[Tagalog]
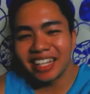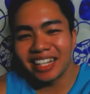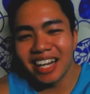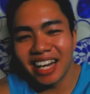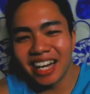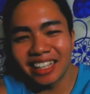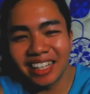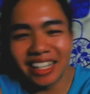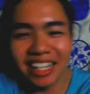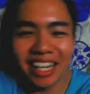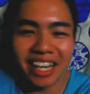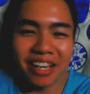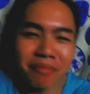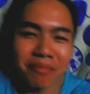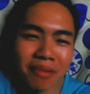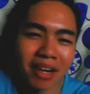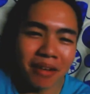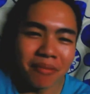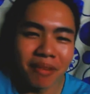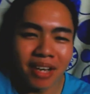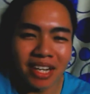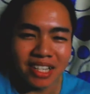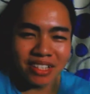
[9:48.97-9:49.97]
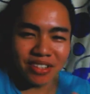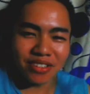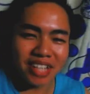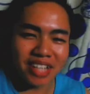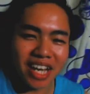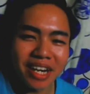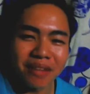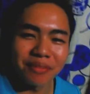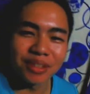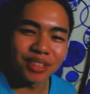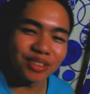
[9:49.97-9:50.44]
natin ngayon mga men. So
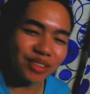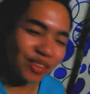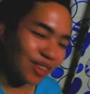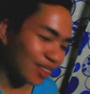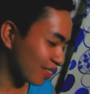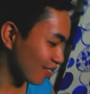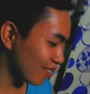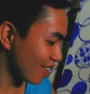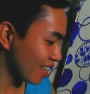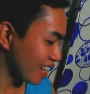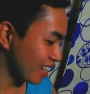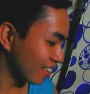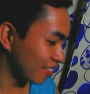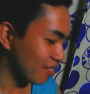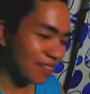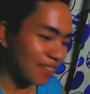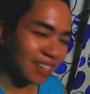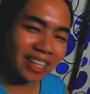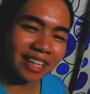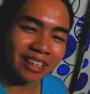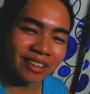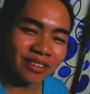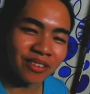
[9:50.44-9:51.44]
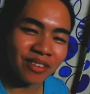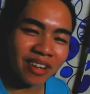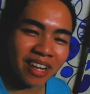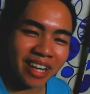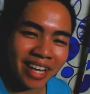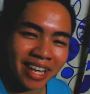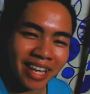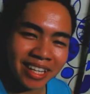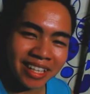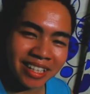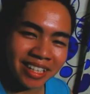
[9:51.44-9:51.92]
sana magtuloy-tuloy na itong ganito
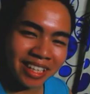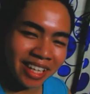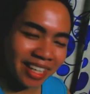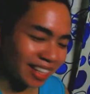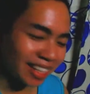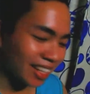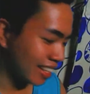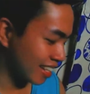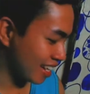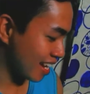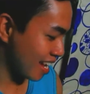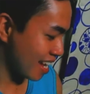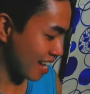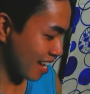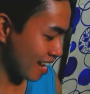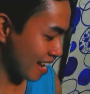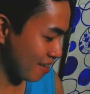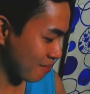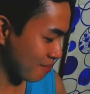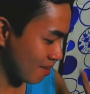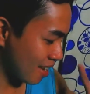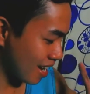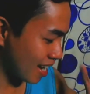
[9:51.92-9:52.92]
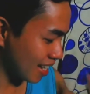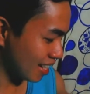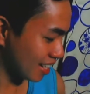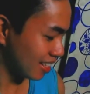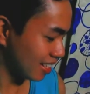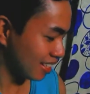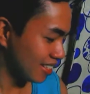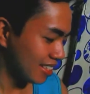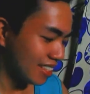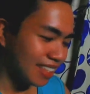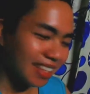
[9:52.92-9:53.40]
ka-energetic na vlog.
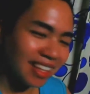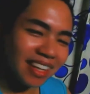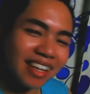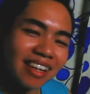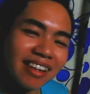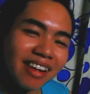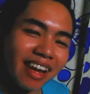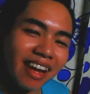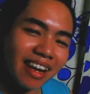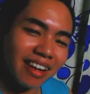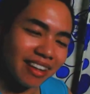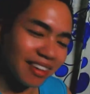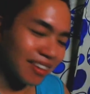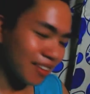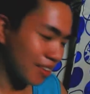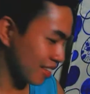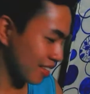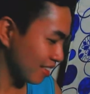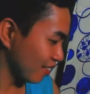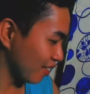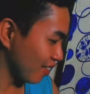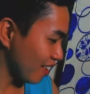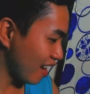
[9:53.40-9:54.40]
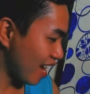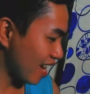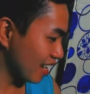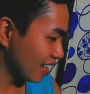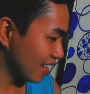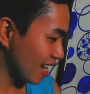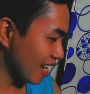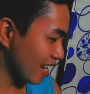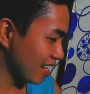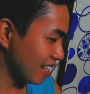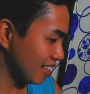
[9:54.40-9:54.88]
Layan yung intro
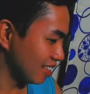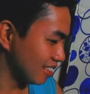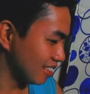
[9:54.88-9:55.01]
natin.